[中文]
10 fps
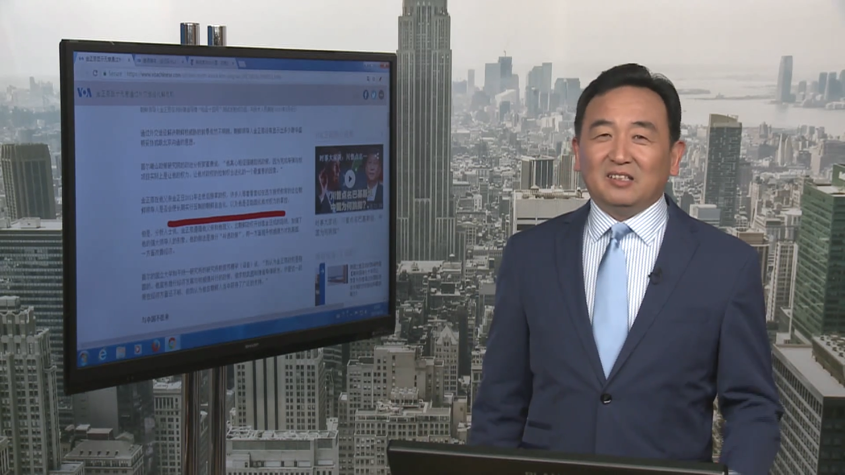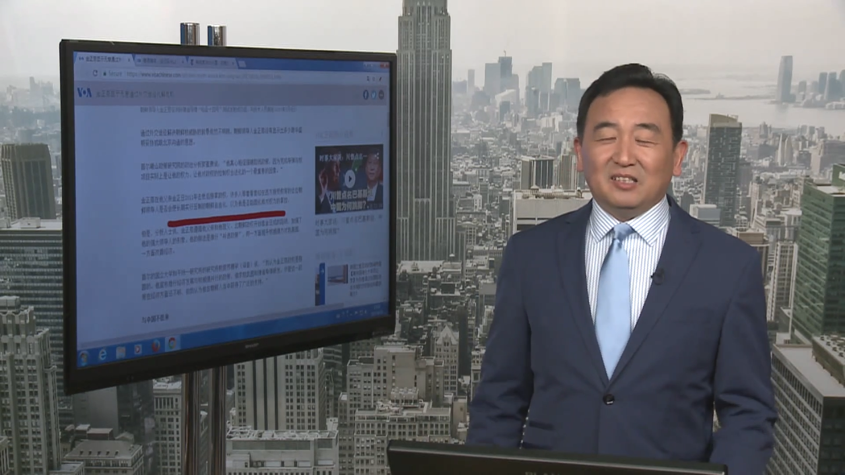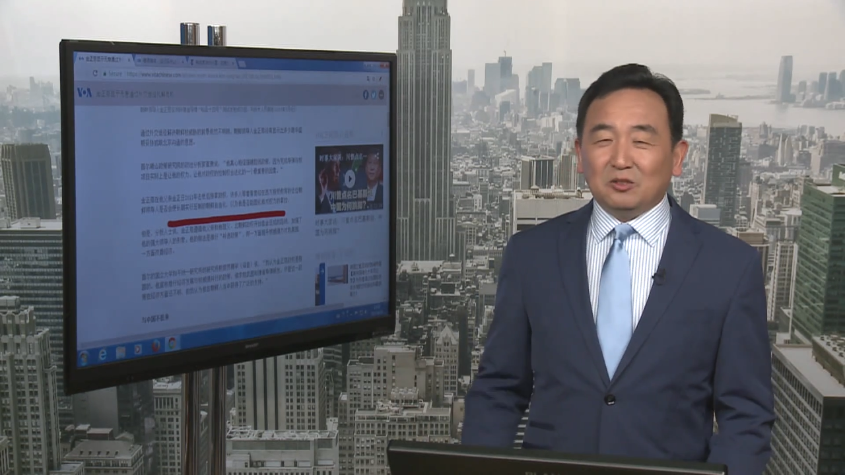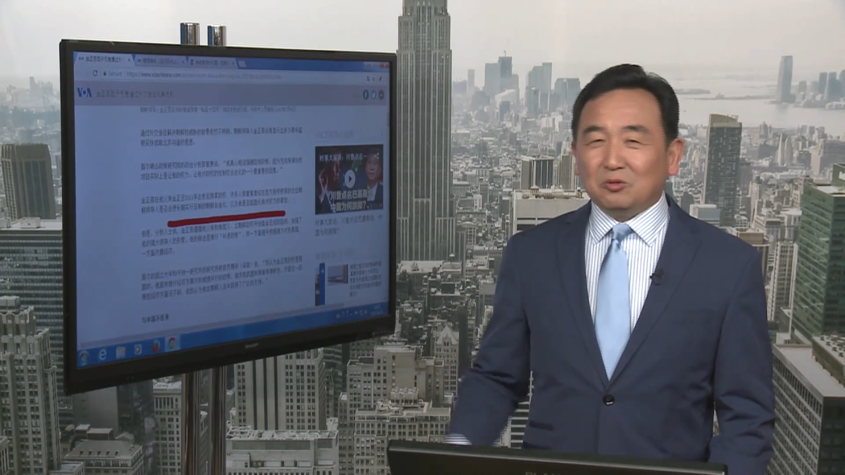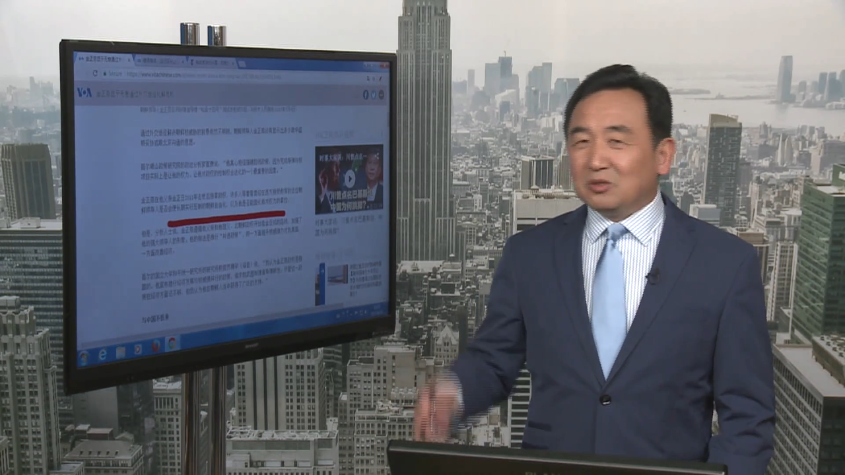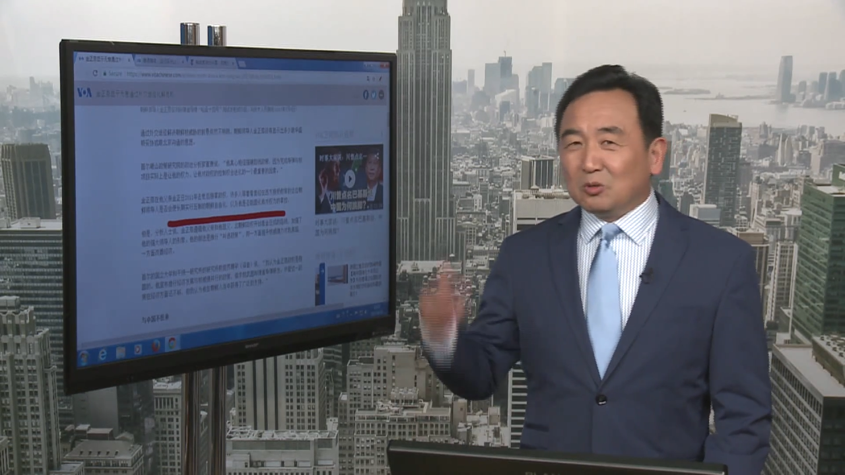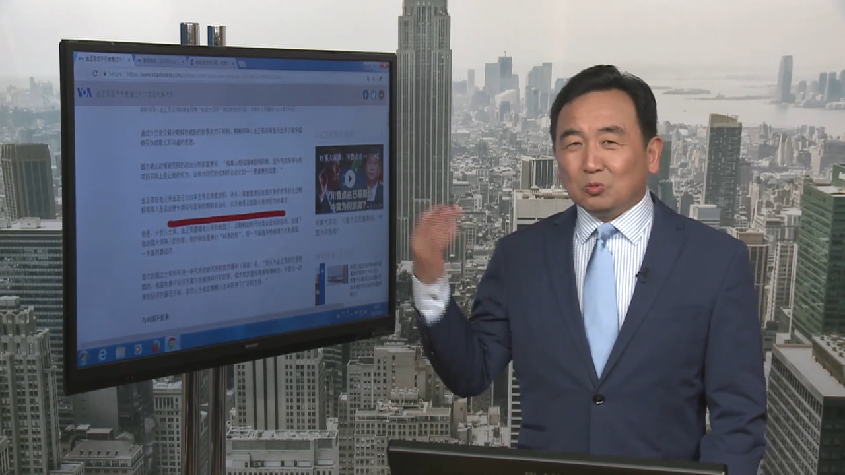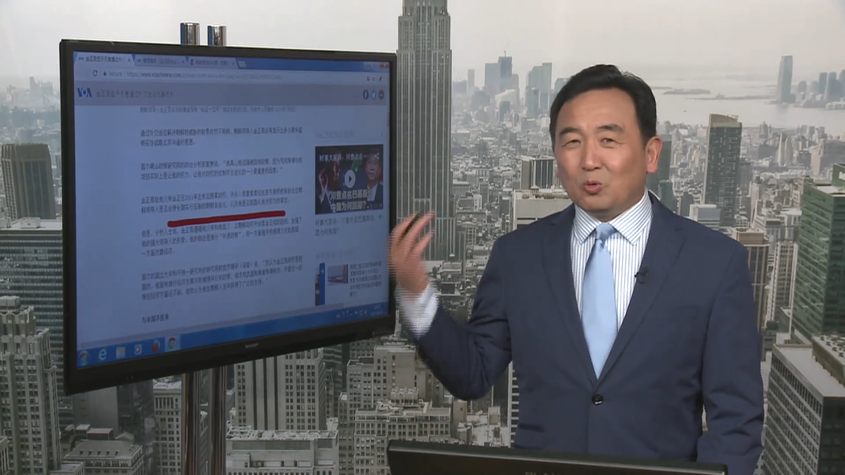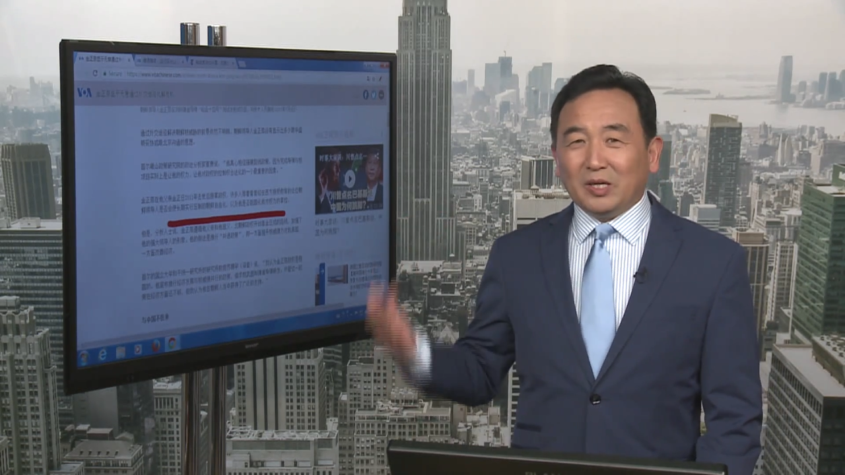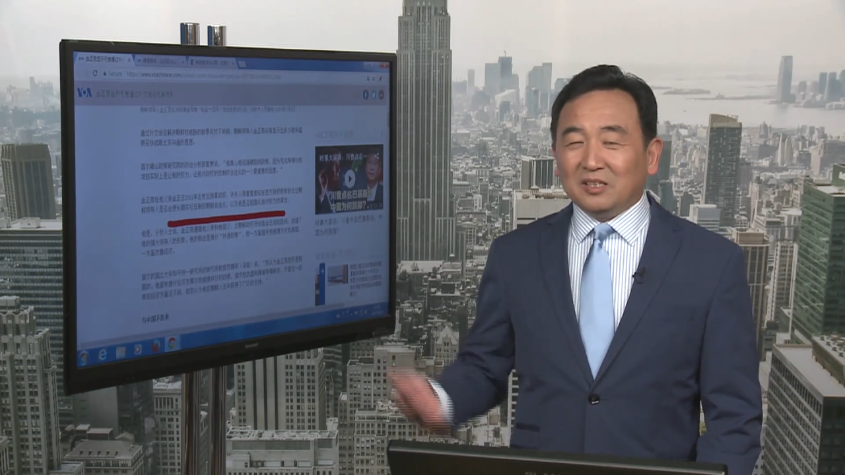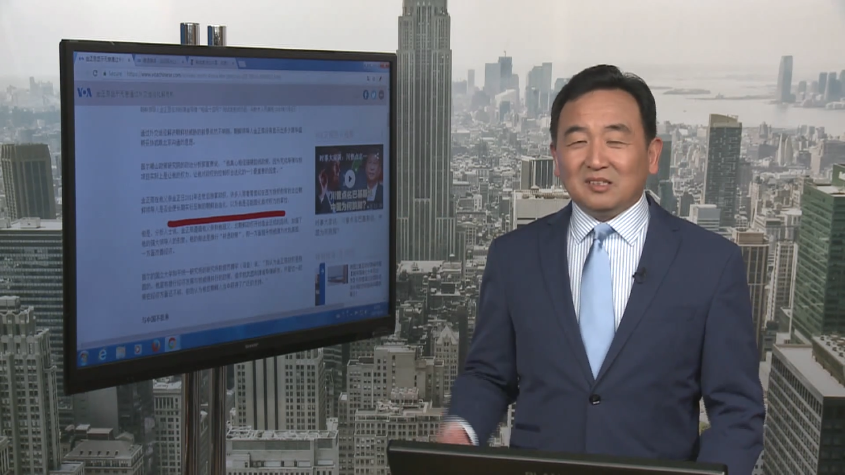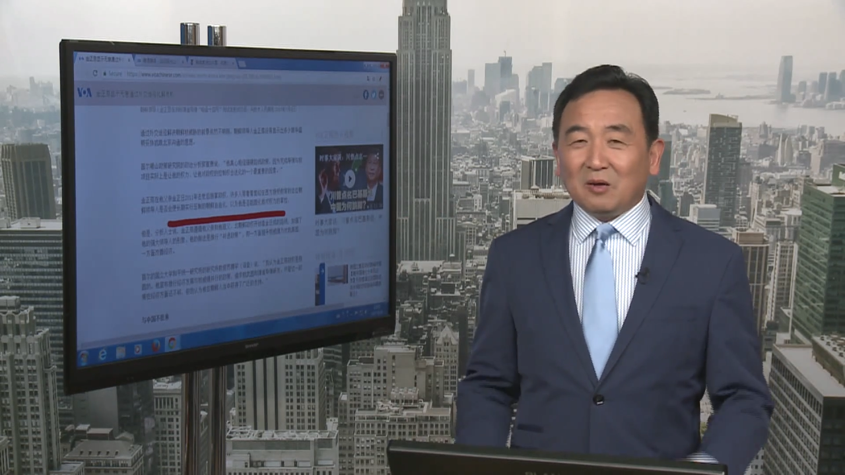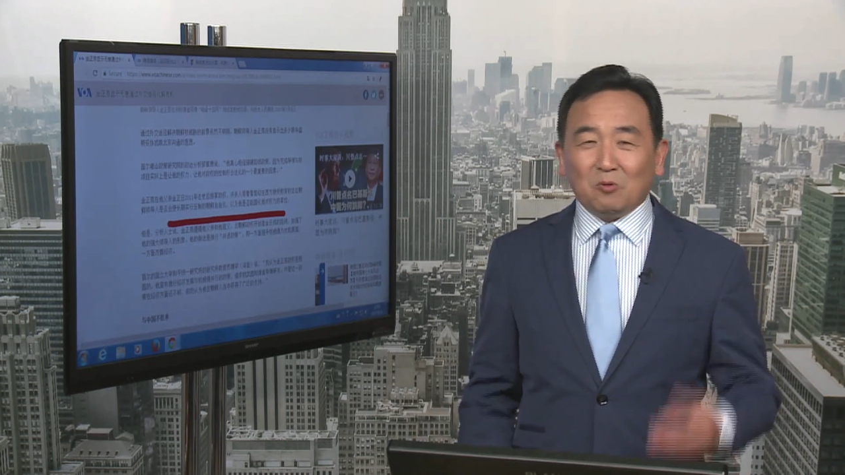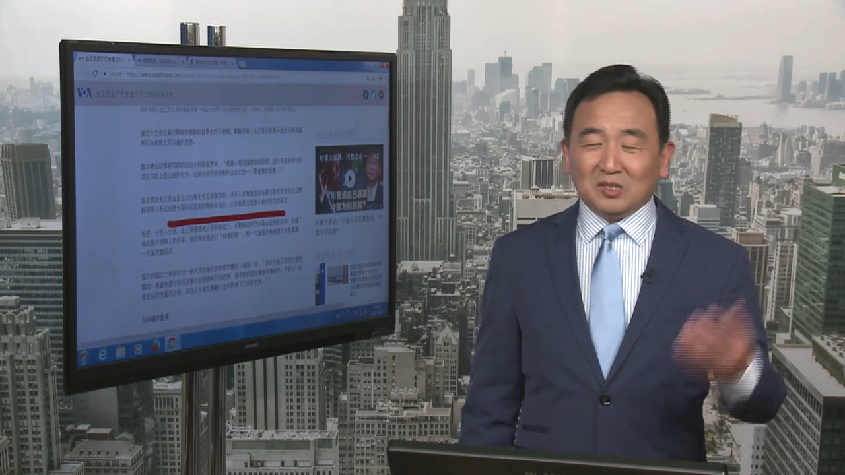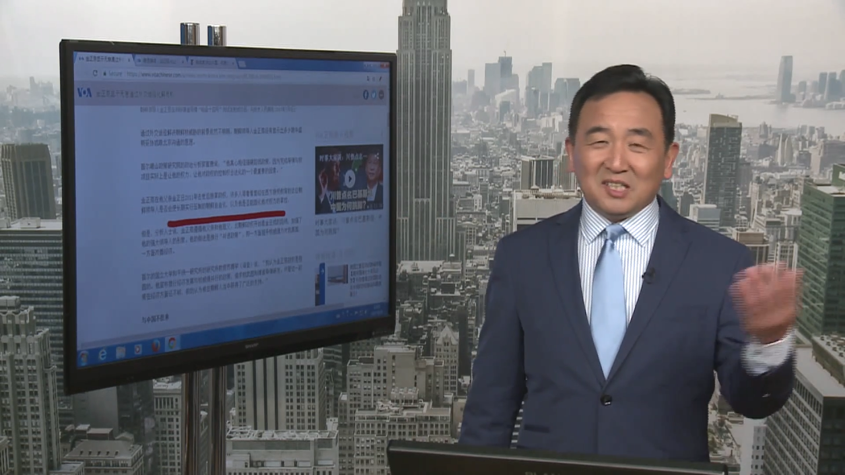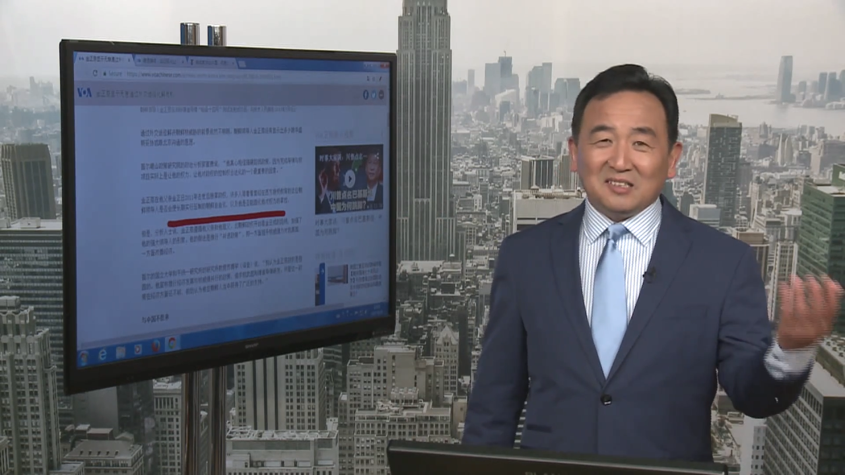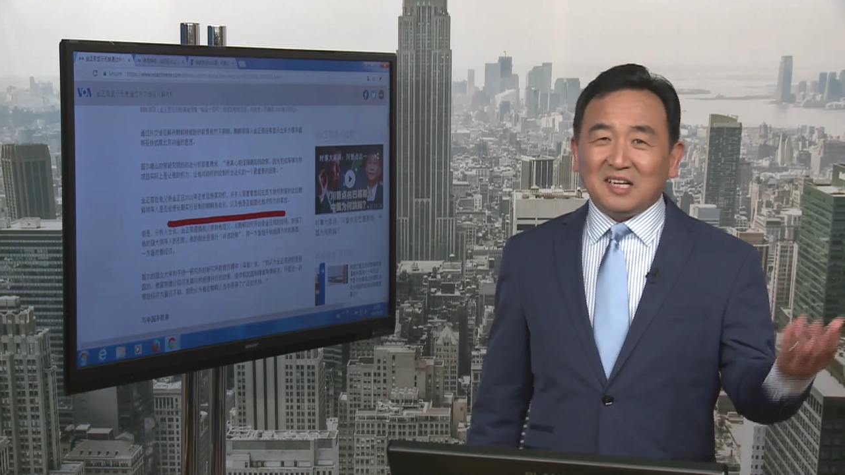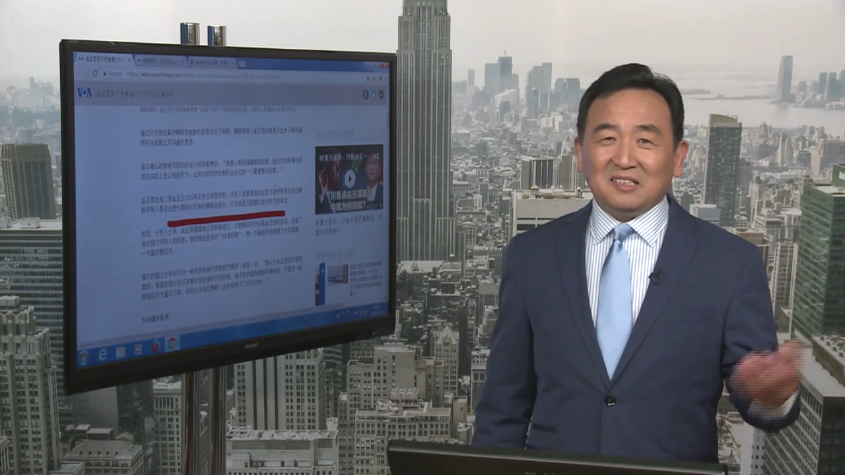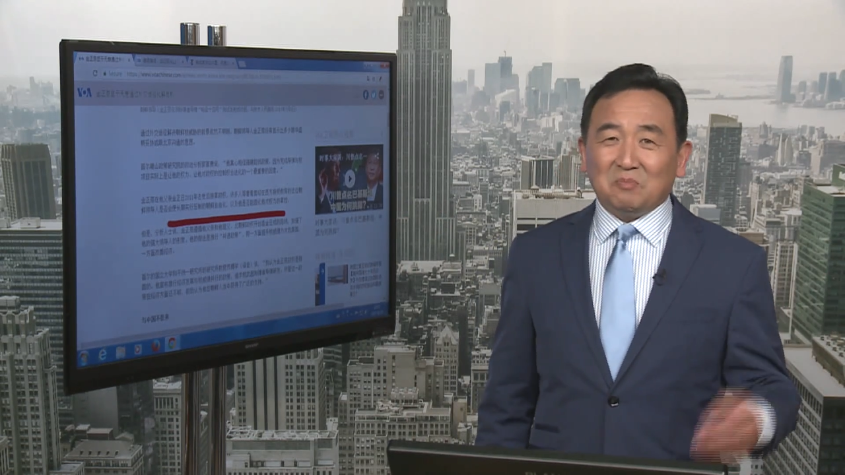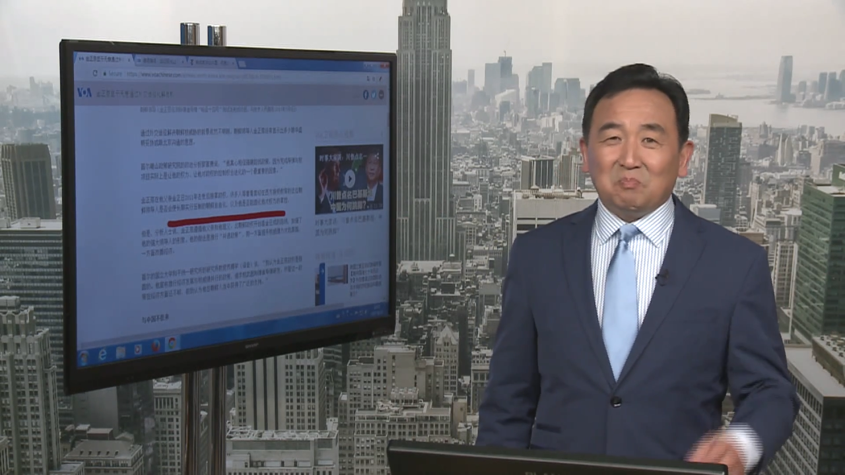你说的都对，但我现
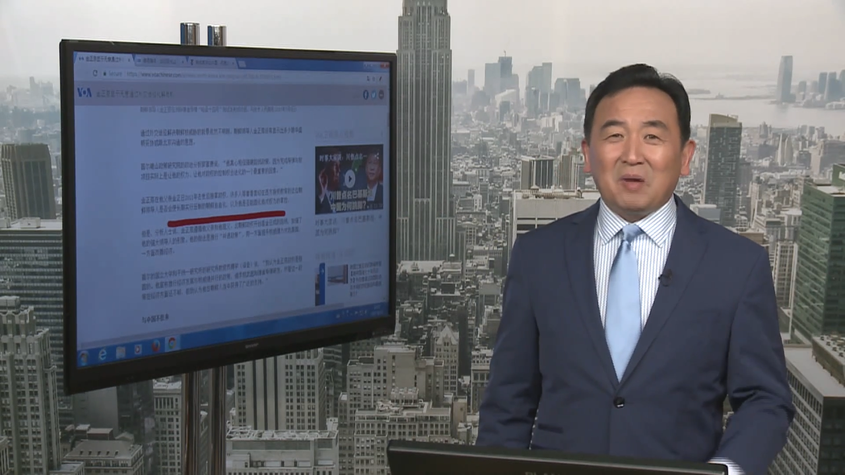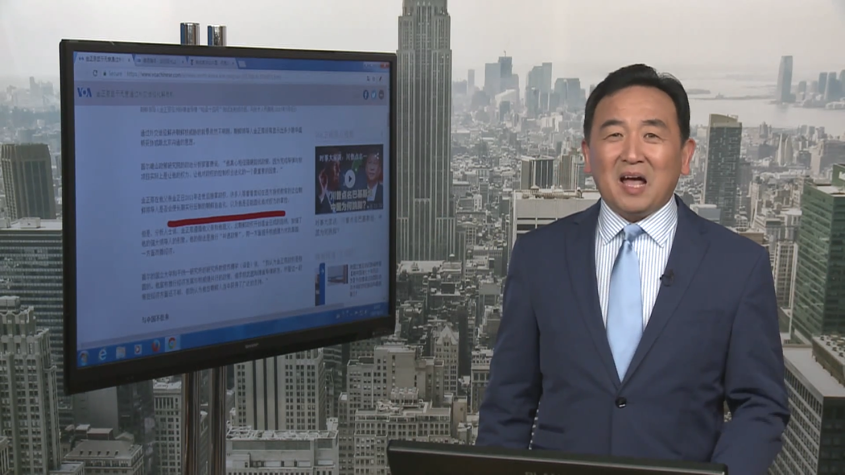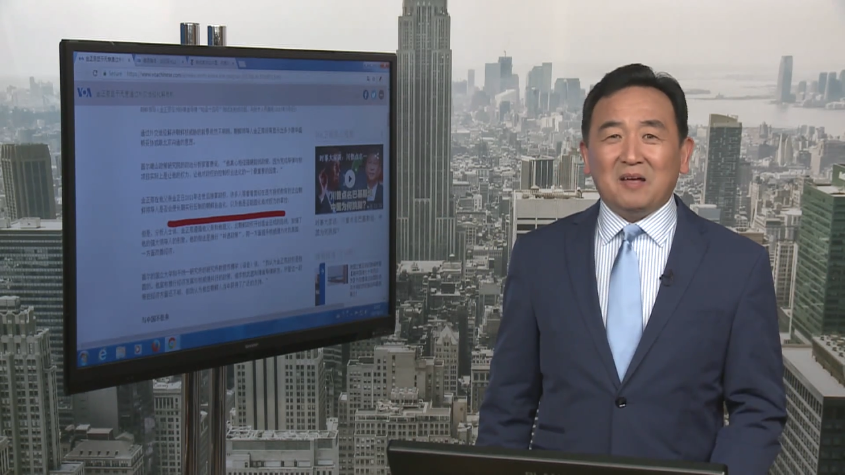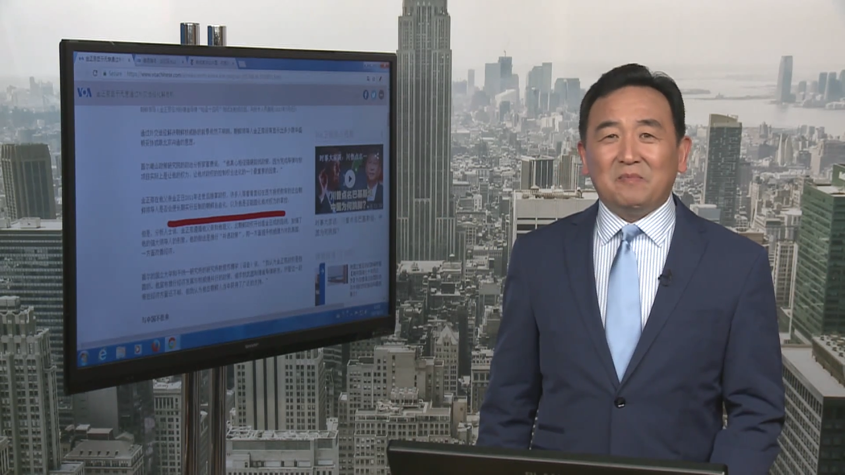在怎么办？